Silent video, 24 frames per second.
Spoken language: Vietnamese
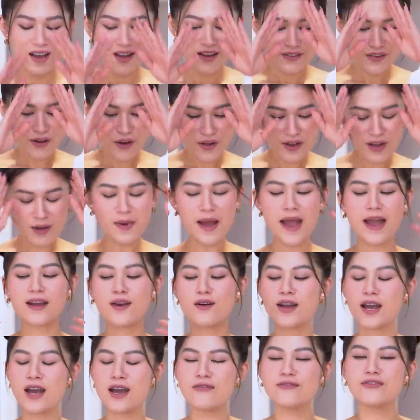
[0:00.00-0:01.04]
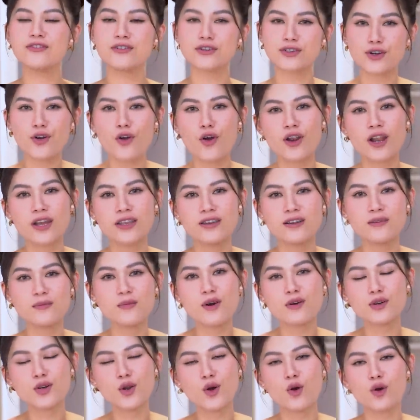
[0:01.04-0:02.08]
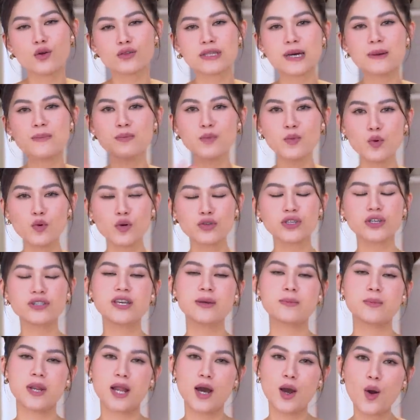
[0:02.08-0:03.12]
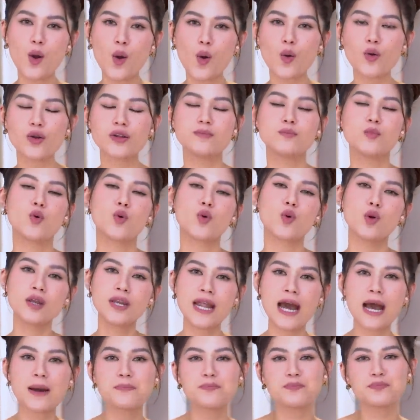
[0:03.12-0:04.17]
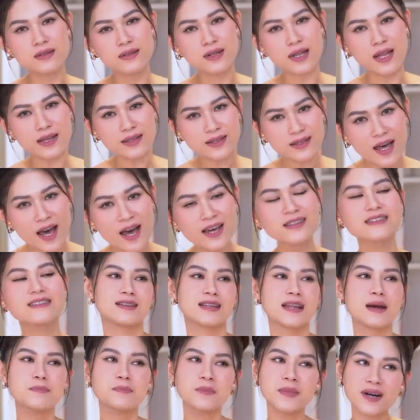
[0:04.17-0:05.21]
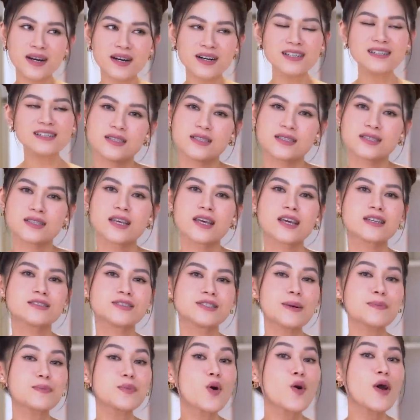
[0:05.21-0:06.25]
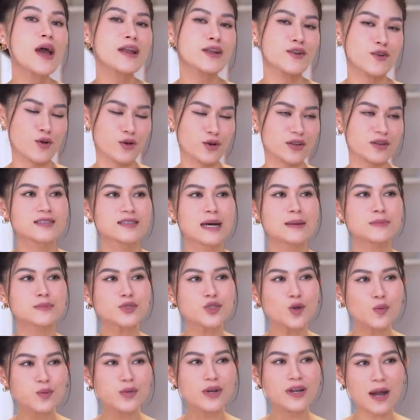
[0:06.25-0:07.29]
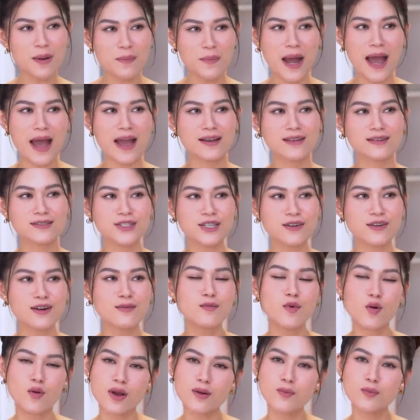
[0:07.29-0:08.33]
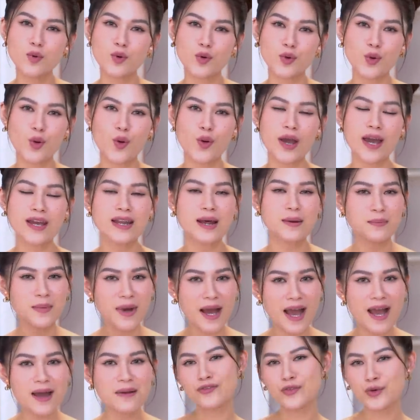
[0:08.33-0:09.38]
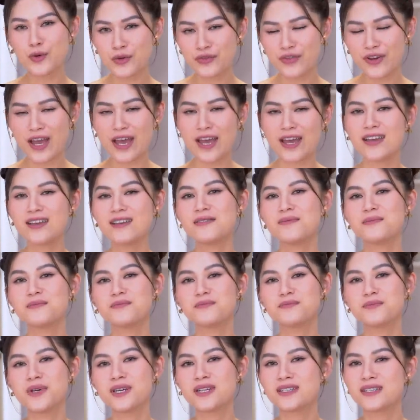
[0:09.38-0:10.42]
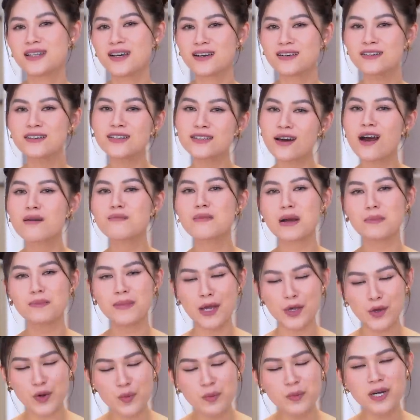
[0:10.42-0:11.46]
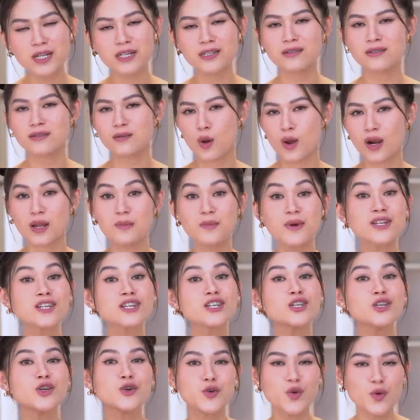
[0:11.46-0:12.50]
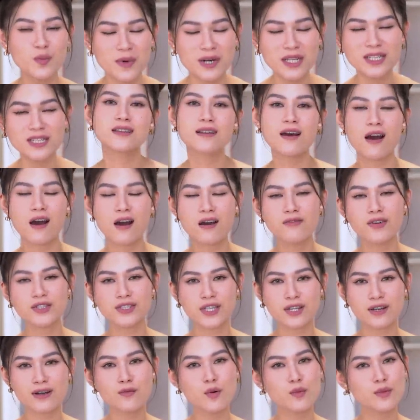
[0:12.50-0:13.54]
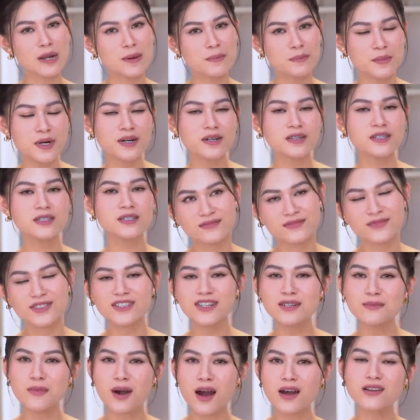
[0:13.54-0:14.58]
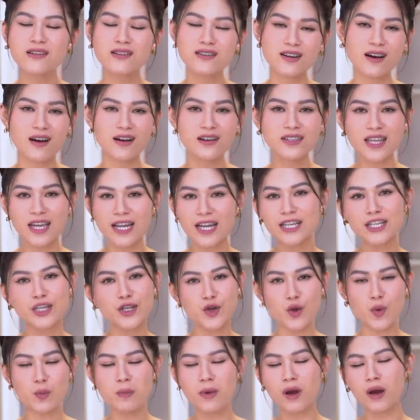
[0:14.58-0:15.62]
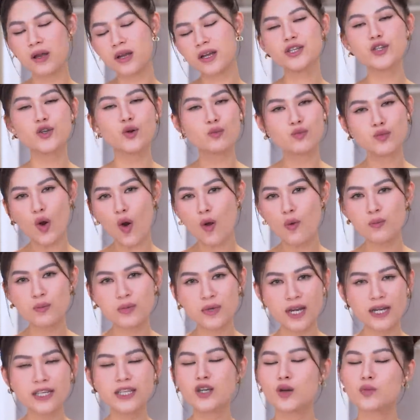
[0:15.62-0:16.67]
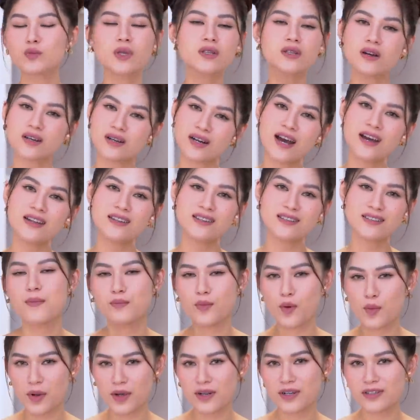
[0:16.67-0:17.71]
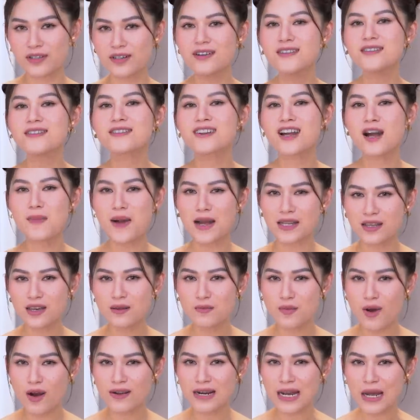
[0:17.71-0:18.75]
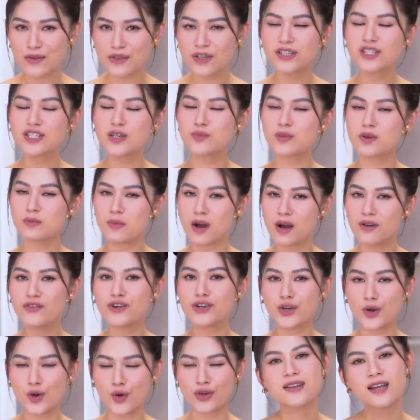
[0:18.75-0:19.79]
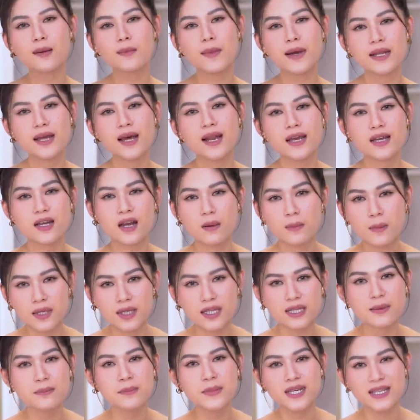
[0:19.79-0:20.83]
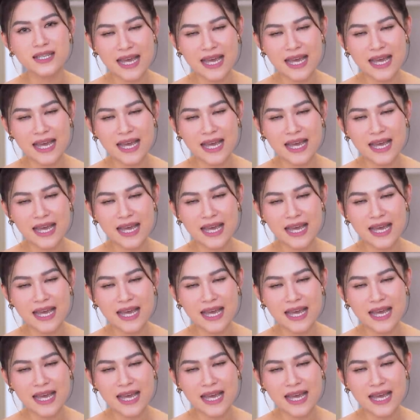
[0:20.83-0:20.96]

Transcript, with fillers: Rồi các bạn, ok, vừa rồi là những món đồ Tâm mua cho dịp lễ hội mùa cuối năm, lễ Tết, năm mới. Thì sắp Noel rồi, Tâm chúc cho các bạn sẽ có một cái mùa Noel ấm áp, vui vẻ bên người thân bạn bè của mình, hoặc là bên người yêu của mình. Đó, và sẽ có một năm mới tươi mới rực rỡ nha, cái gì cũng mới, cái gì cũng tốt, cái gì cũng tích cực hết. Một lần nữa, các bạn thích món nào nhất trong những món vừa rồi, các bạn để lại comment cho Tâm biết